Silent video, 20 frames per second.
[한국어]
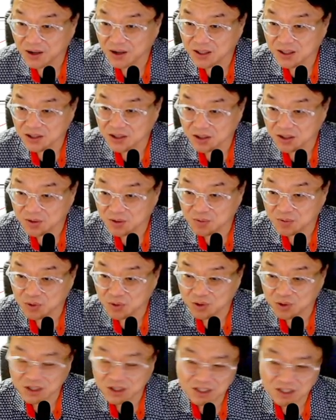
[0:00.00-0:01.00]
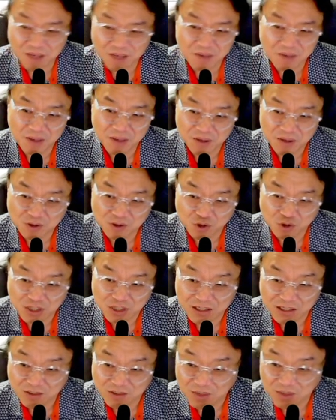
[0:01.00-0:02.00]
여기처럼 음보로 크게
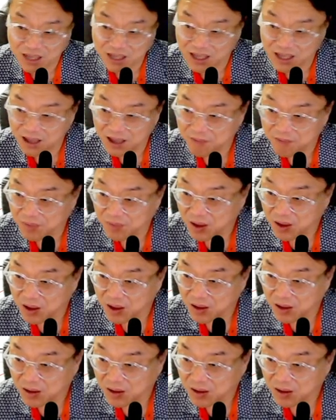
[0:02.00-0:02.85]
밀리면 좋지 않습니다.